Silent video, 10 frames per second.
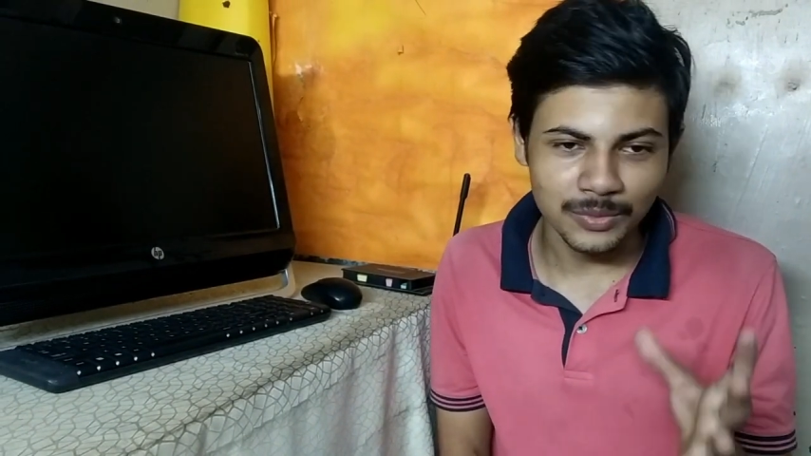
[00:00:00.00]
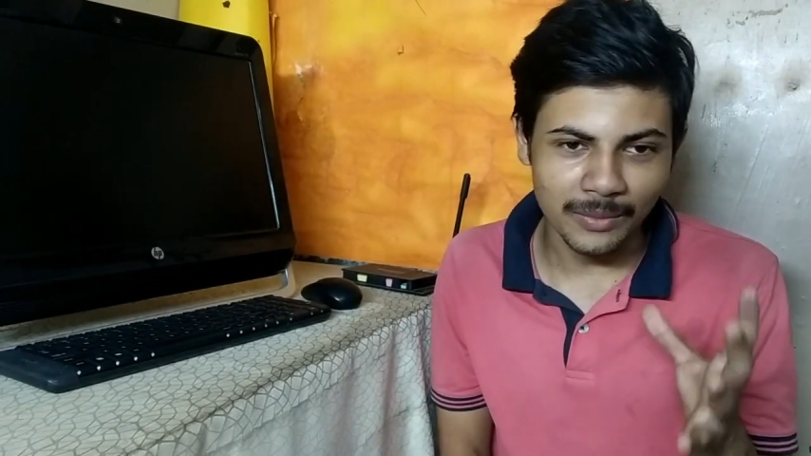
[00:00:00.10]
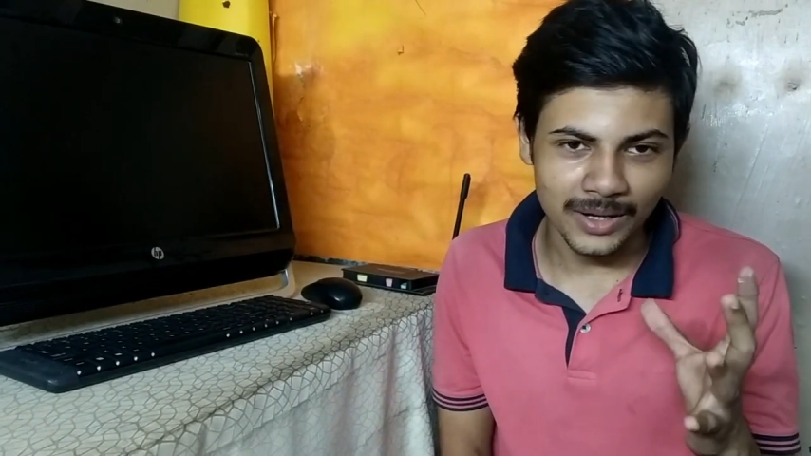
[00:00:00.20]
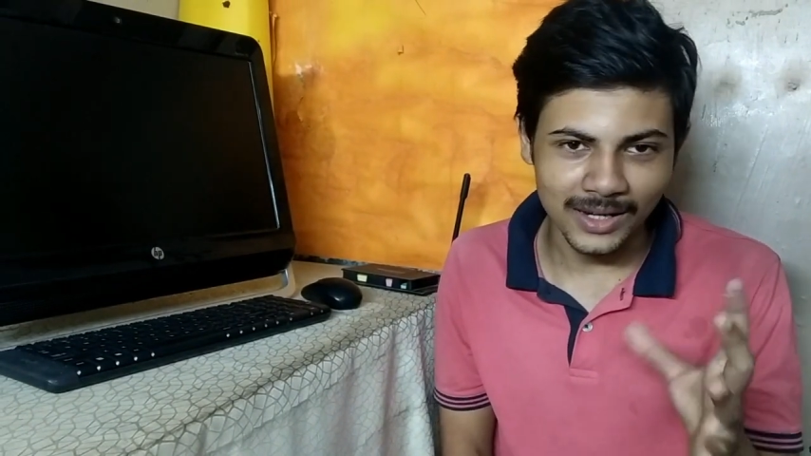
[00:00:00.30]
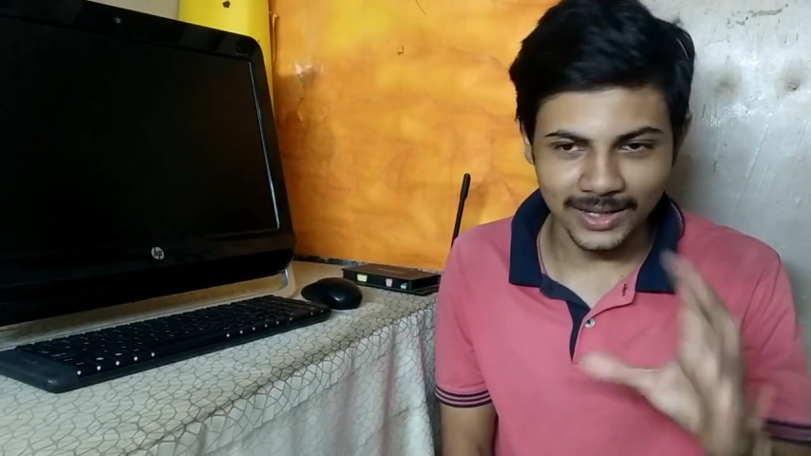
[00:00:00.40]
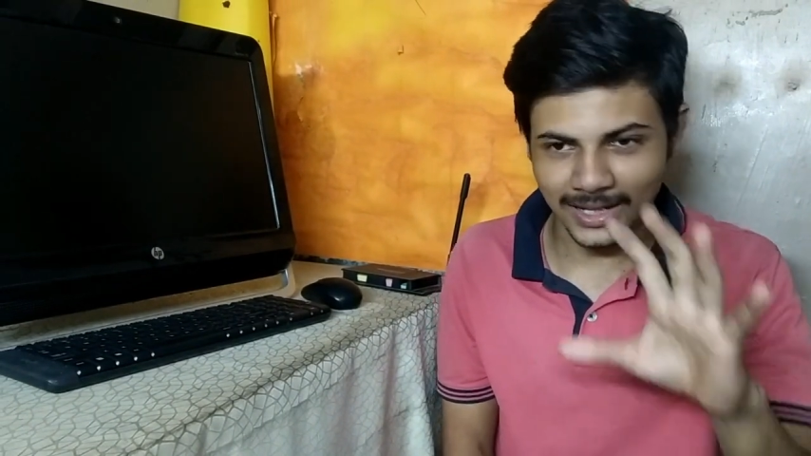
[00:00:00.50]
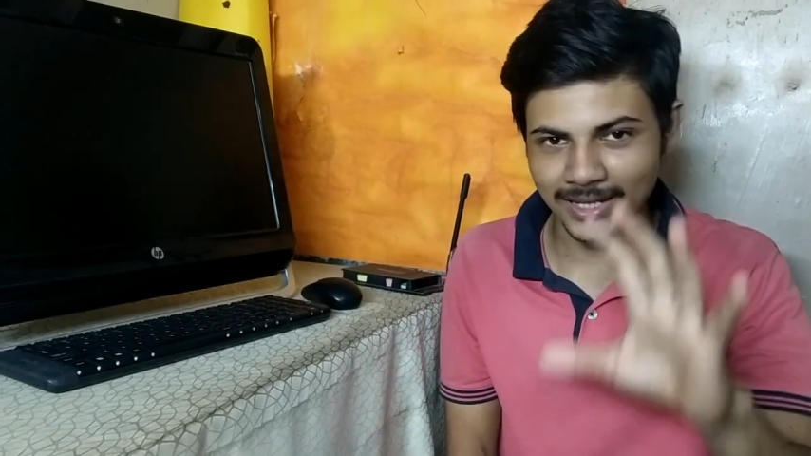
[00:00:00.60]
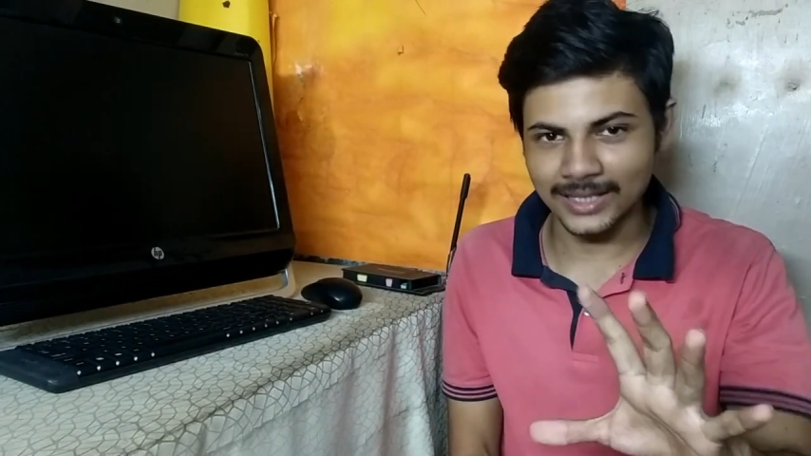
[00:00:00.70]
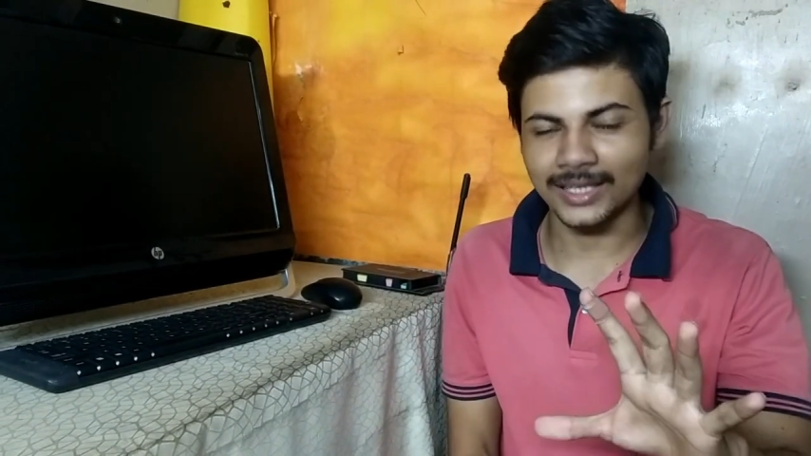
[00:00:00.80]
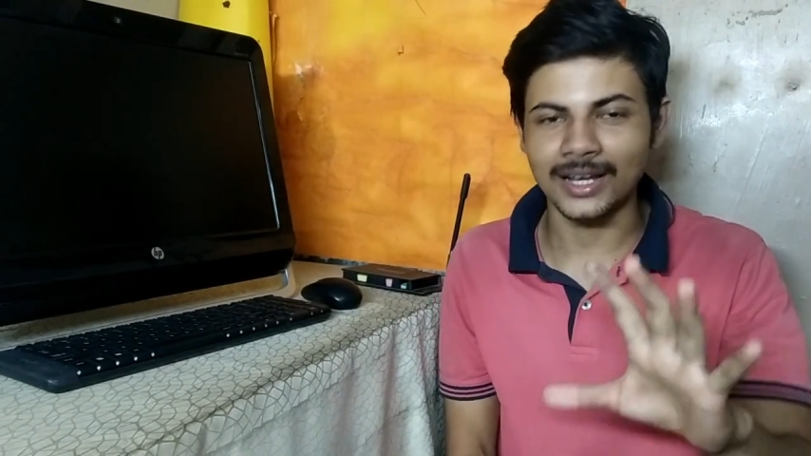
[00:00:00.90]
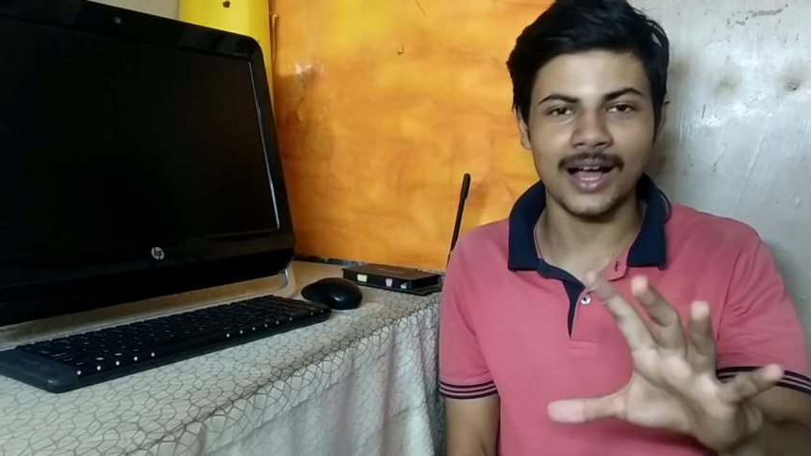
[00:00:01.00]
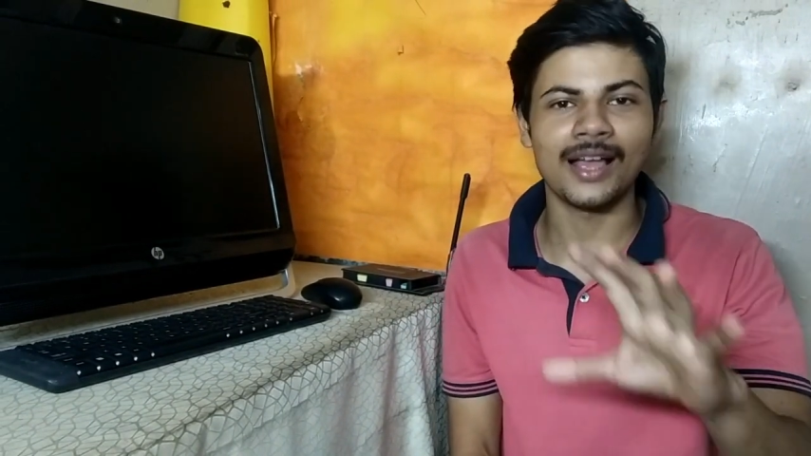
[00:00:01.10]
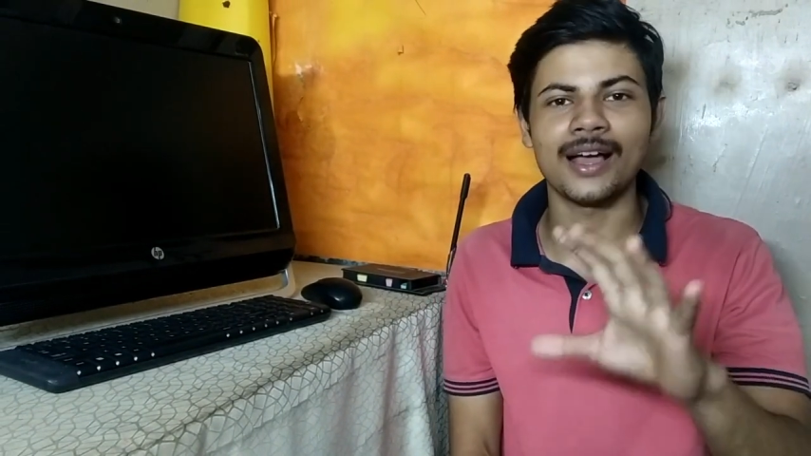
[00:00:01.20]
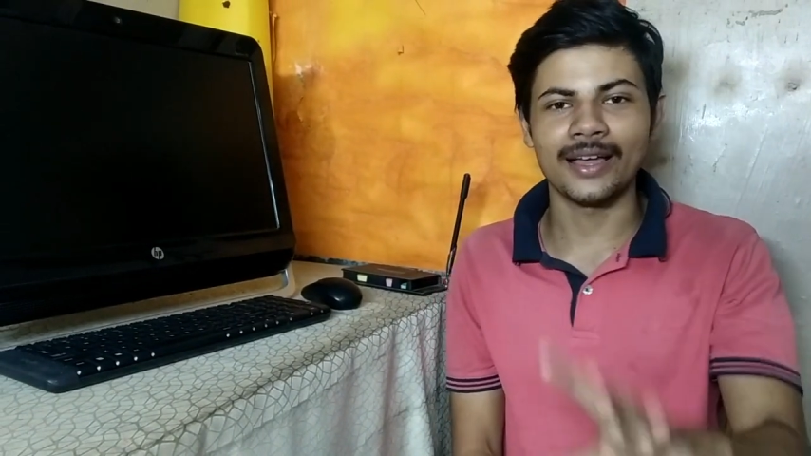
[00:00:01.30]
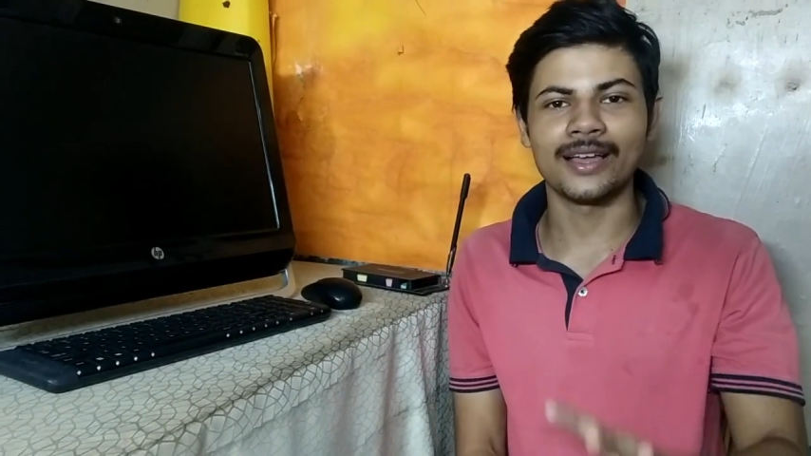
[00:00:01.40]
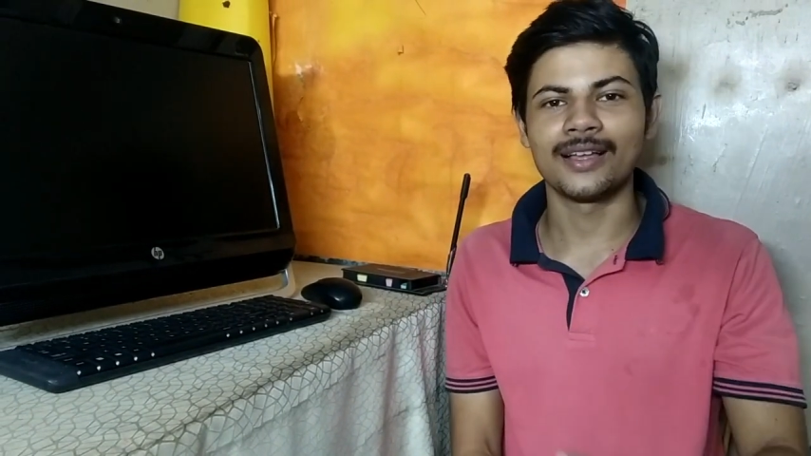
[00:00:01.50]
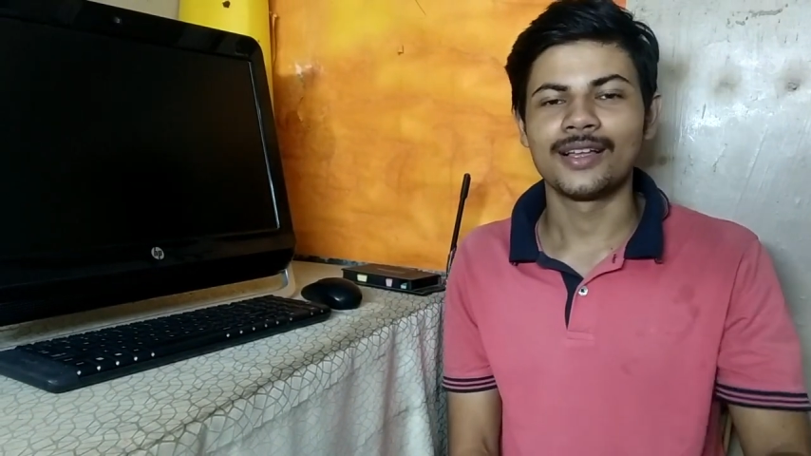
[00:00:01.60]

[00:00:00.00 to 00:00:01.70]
मैंने नहीं दिखाया है